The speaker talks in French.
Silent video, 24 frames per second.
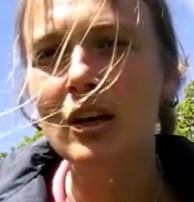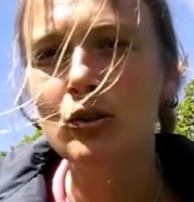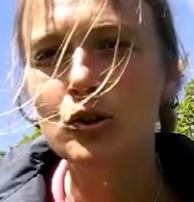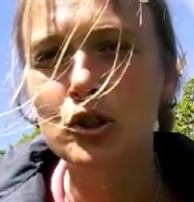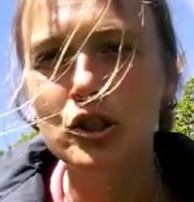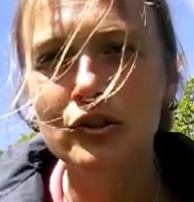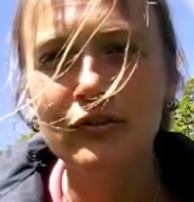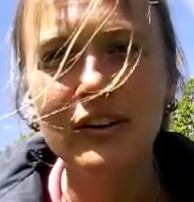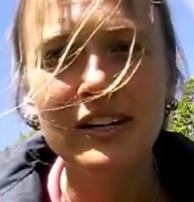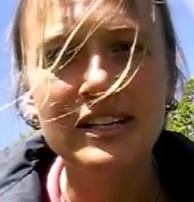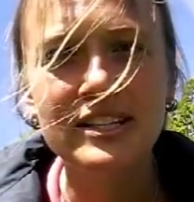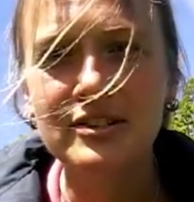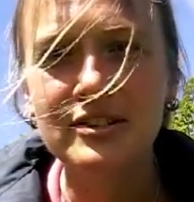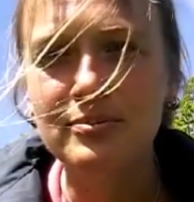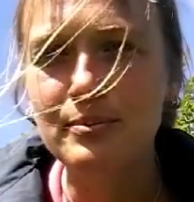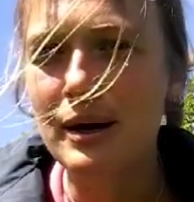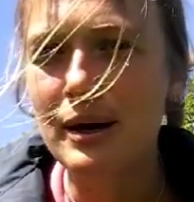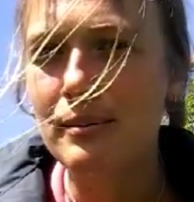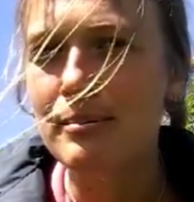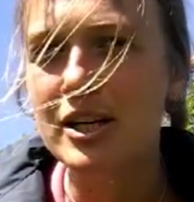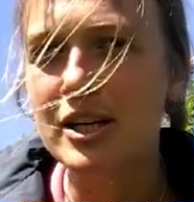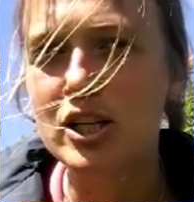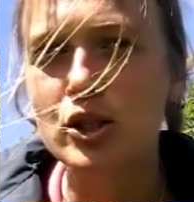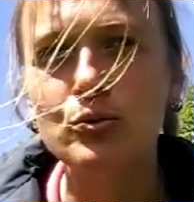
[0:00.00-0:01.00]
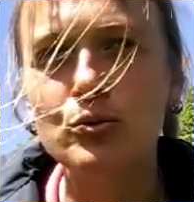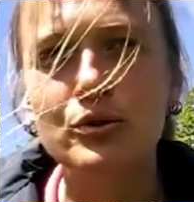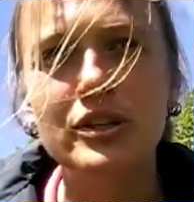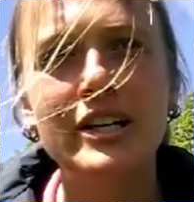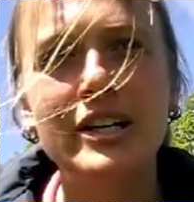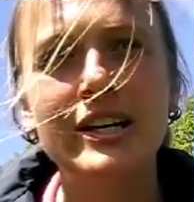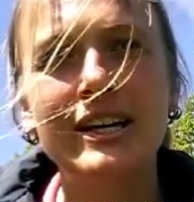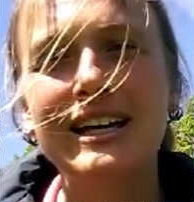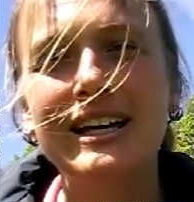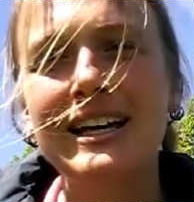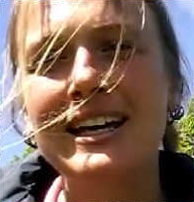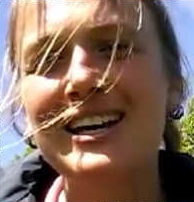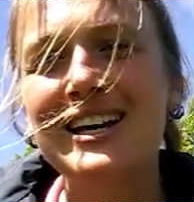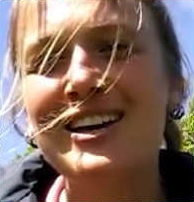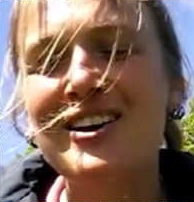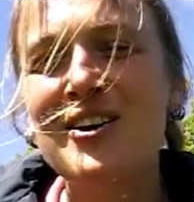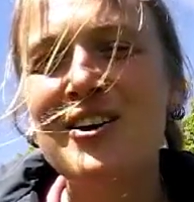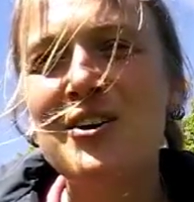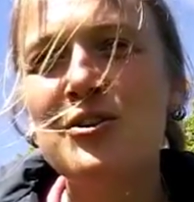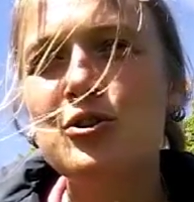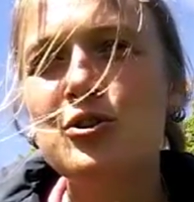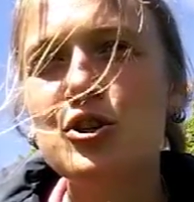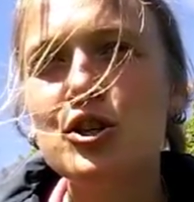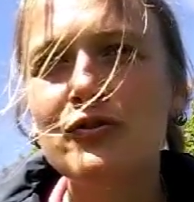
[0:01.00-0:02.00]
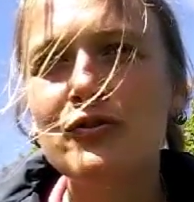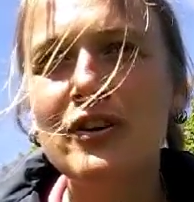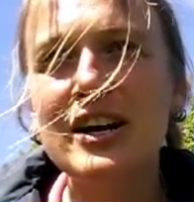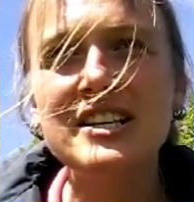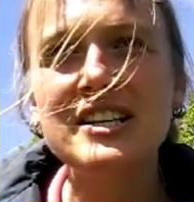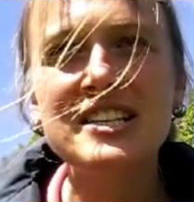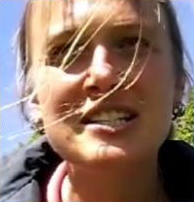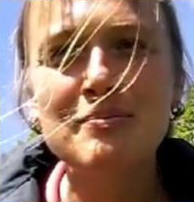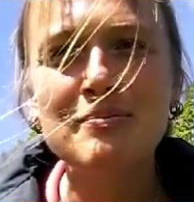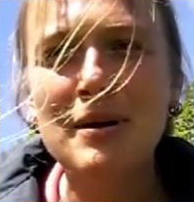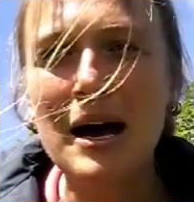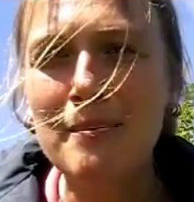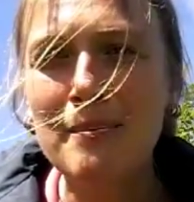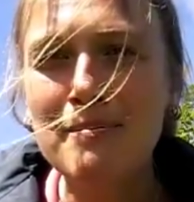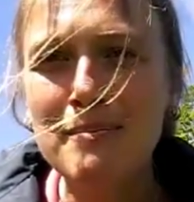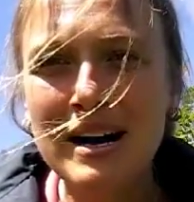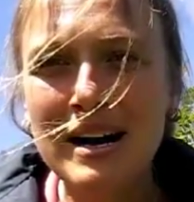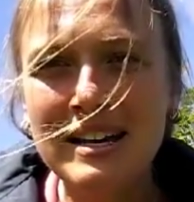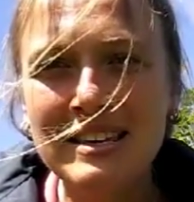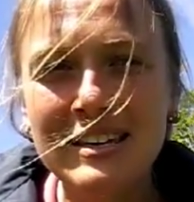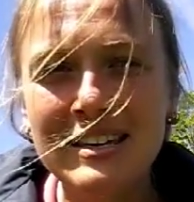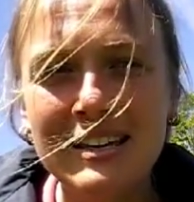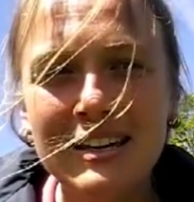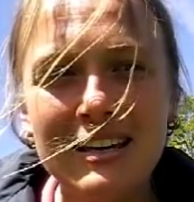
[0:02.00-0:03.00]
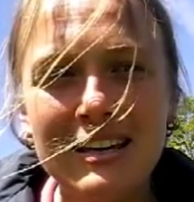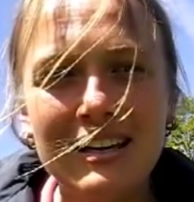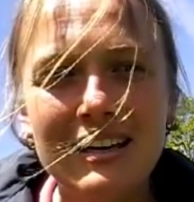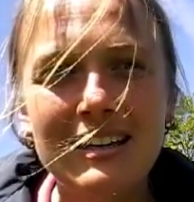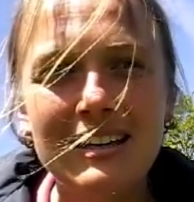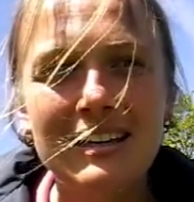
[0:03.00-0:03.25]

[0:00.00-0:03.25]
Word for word: Le cheval il se met à mâchouiller, le cheval il se met à bailler.